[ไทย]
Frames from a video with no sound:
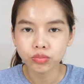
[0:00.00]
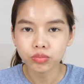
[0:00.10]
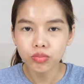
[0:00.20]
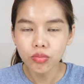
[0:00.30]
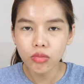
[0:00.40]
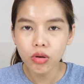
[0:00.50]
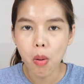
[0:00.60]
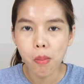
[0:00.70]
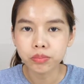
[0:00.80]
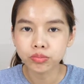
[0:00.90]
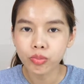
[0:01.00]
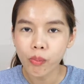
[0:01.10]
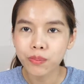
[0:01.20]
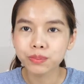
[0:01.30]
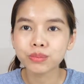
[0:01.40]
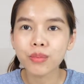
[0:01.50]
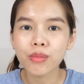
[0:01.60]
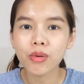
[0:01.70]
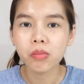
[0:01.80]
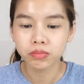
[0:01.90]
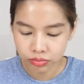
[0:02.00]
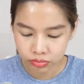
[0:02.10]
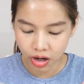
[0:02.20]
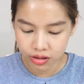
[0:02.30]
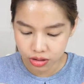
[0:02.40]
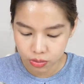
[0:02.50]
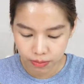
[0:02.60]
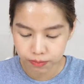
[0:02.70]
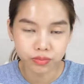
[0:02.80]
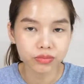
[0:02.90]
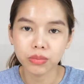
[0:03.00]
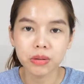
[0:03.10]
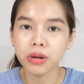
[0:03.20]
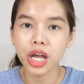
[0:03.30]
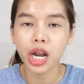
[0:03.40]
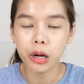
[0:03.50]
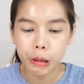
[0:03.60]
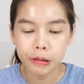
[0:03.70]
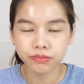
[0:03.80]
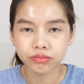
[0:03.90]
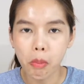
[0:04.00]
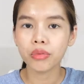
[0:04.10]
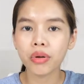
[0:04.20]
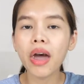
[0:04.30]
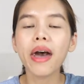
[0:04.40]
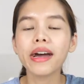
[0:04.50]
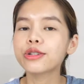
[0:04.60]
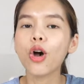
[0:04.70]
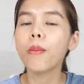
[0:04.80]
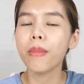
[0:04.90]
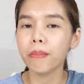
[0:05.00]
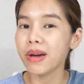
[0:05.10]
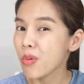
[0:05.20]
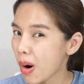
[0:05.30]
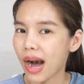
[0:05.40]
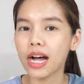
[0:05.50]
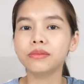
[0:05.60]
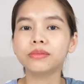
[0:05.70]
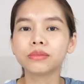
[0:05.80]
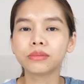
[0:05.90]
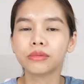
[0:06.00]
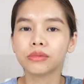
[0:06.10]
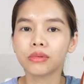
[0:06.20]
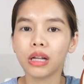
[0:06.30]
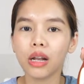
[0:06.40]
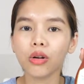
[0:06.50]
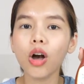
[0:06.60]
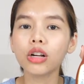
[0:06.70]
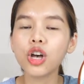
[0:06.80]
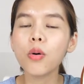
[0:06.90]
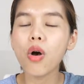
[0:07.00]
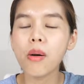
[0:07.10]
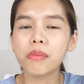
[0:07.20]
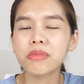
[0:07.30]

อันนี้ไข่เจียวไม่ได้ผสมอะไรนะคะอืมไข่เจียวแบบเพลนๆเลย ถ้าใครชอบแบบไม่หวาน แล้วก็ชอบความแบบ